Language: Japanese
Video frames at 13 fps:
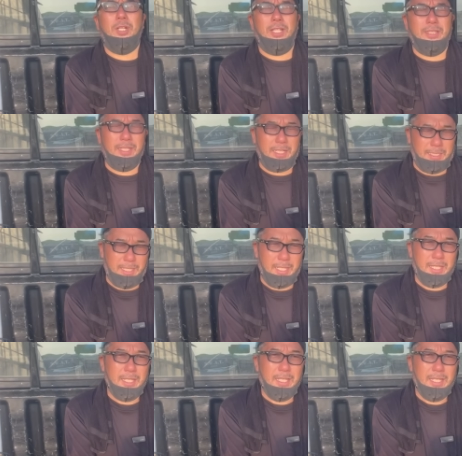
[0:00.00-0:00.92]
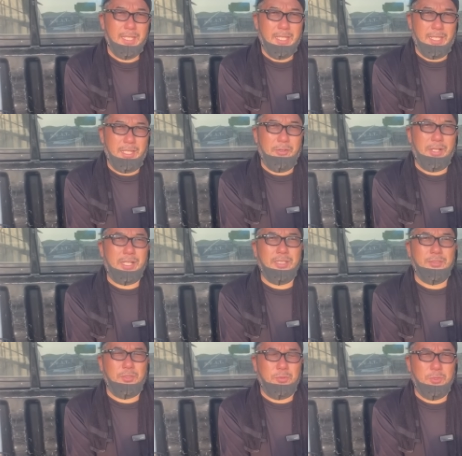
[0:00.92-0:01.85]
もらったらね、えー、分
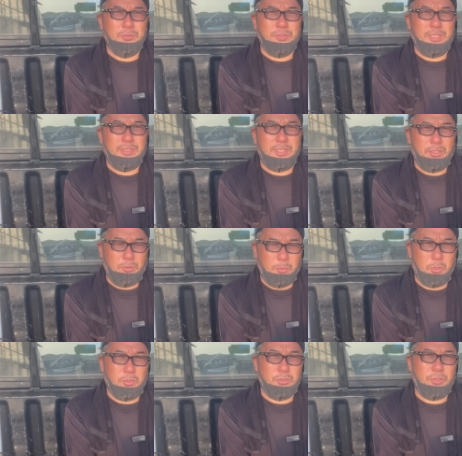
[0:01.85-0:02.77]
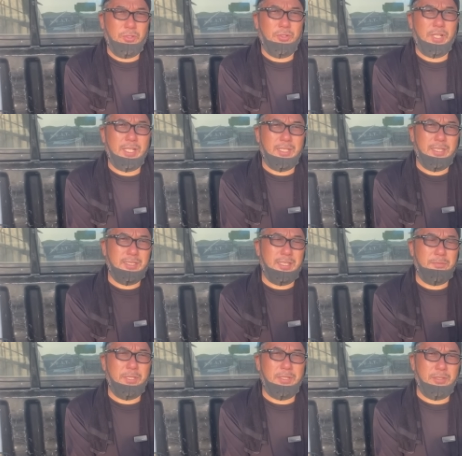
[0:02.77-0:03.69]
かると思うんですけどもその中で
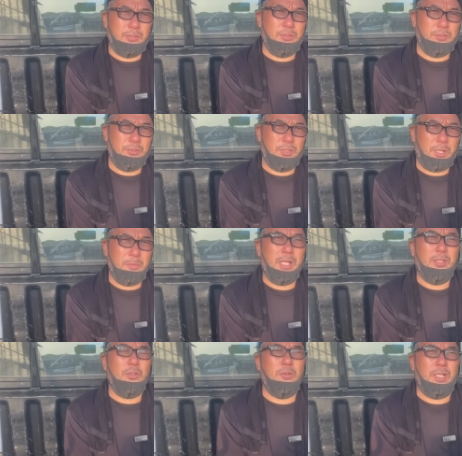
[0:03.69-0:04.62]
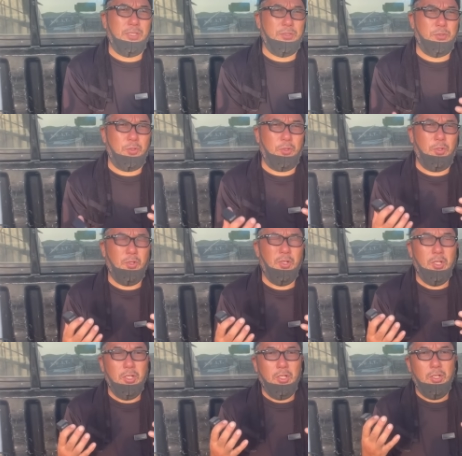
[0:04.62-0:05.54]
喋っとるのがまあ要はちょっと
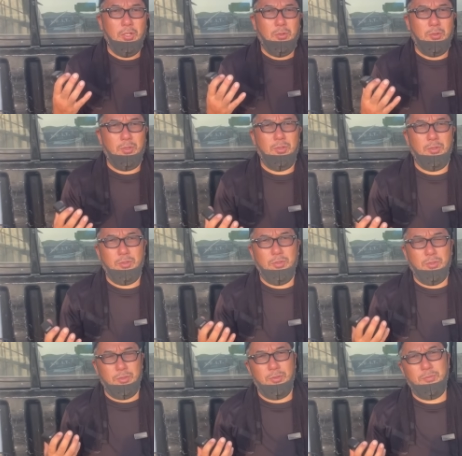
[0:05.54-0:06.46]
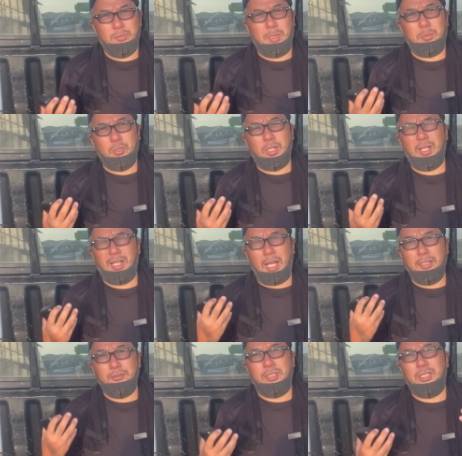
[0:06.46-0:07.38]
まあ僕は
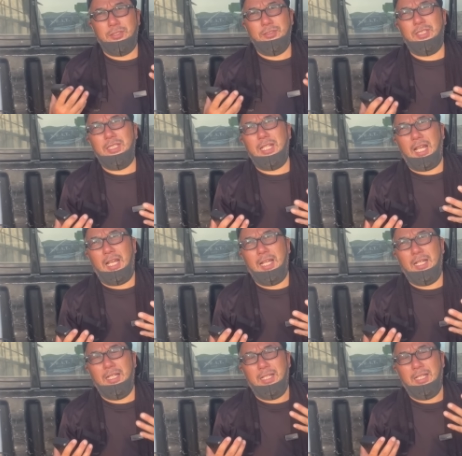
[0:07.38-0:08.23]
ある気づきが